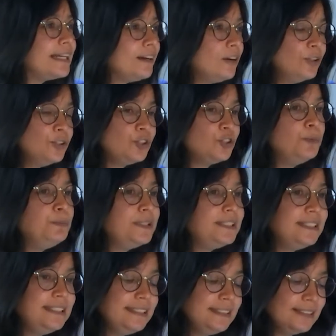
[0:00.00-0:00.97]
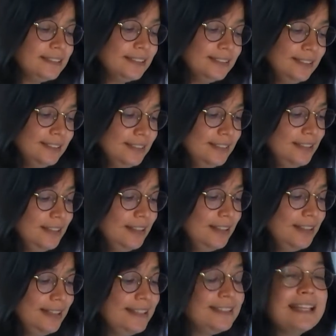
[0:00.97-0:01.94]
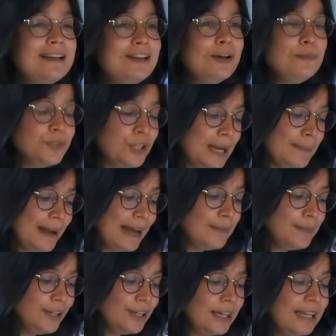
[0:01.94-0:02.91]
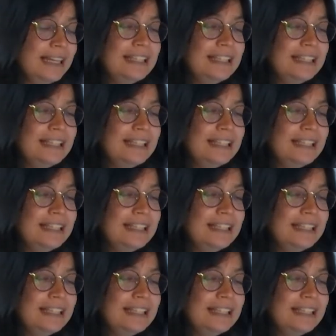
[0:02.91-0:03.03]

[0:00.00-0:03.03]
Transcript: s'obstine. Et tel l'homme de la parabole,